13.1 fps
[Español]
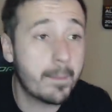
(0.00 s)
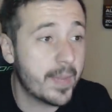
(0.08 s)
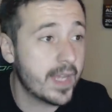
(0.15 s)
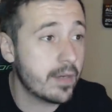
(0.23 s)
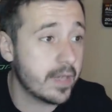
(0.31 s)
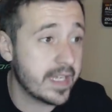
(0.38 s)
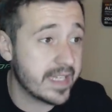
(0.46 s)

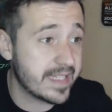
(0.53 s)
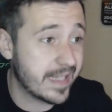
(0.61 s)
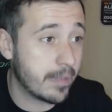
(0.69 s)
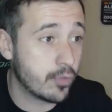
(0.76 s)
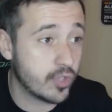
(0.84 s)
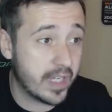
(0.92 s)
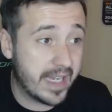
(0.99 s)
pero
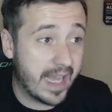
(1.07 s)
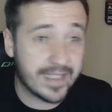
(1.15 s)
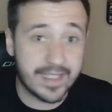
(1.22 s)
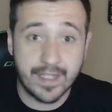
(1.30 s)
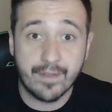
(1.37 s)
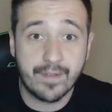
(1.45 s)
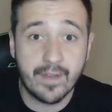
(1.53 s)
estamos casi
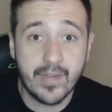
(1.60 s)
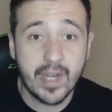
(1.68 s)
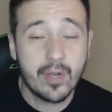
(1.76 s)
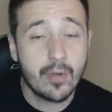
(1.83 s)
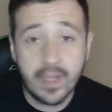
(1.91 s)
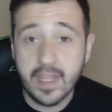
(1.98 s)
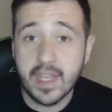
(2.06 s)
en
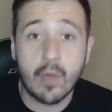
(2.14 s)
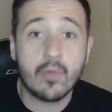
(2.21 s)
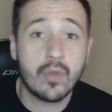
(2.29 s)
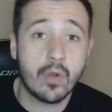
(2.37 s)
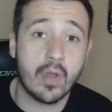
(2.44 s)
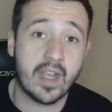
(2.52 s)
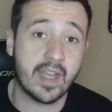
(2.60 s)
febrero y aún no
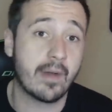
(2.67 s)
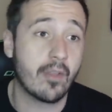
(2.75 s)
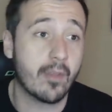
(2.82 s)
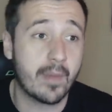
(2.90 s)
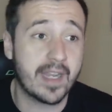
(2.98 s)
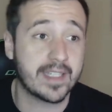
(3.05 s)
lo he acabado, ¿vale?